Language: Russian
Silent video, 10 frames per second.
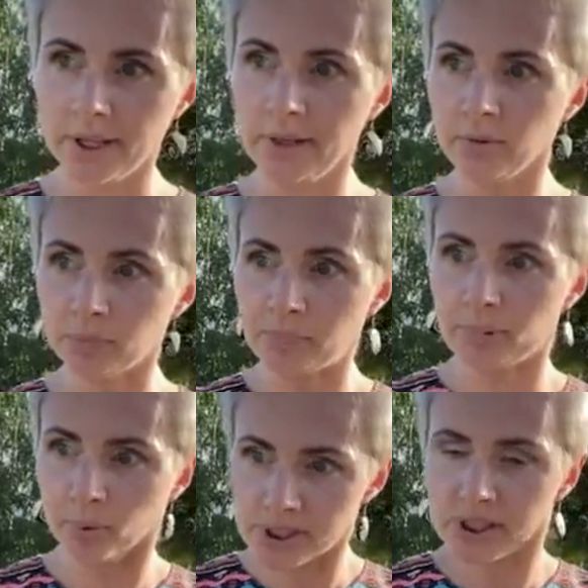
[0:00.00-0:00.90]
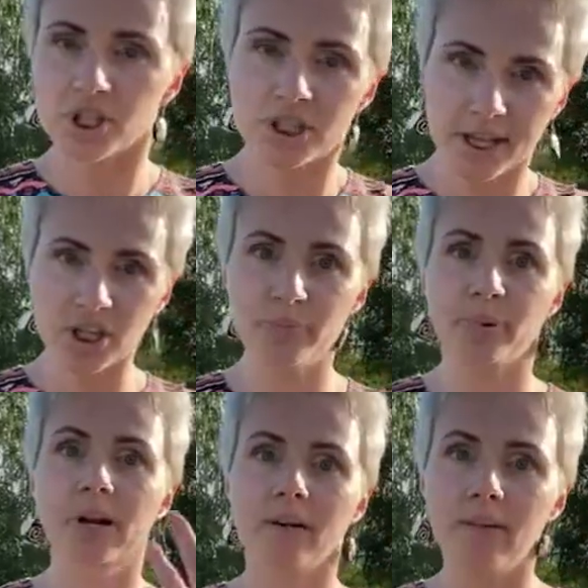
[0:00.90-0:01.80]
И вот просто начинаешь
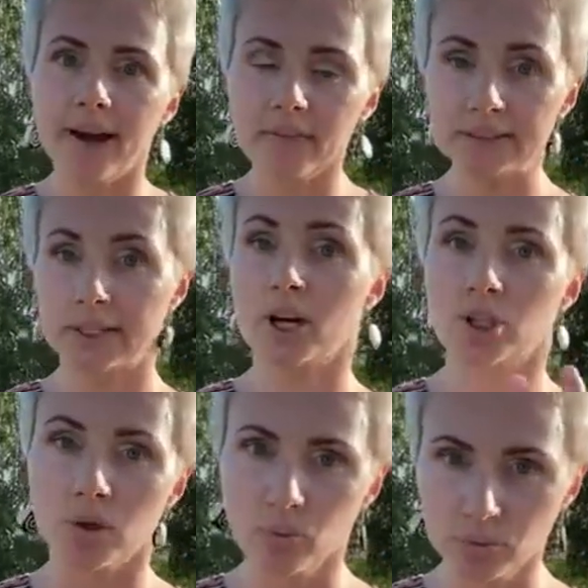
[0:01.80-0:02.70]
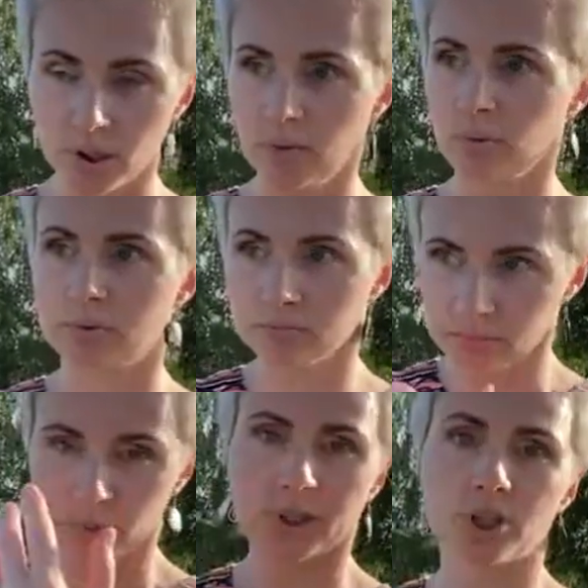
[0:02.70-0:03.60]
проговаривать каждое утро, вот,
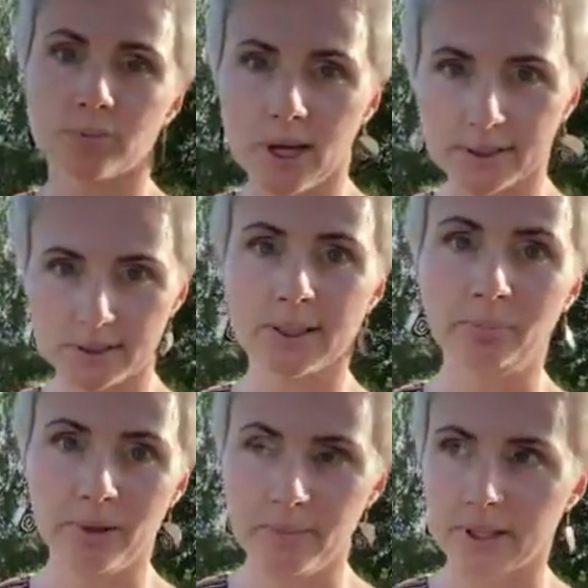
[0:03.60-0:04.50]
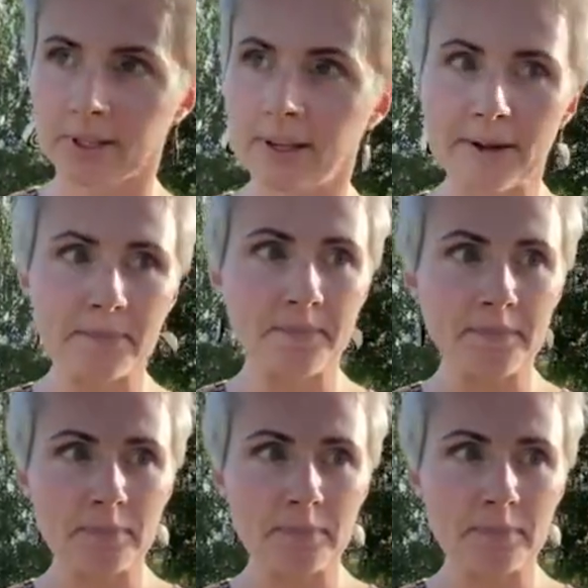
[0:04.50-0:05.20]
ну, скажем, да, эти комплименты. Это одно из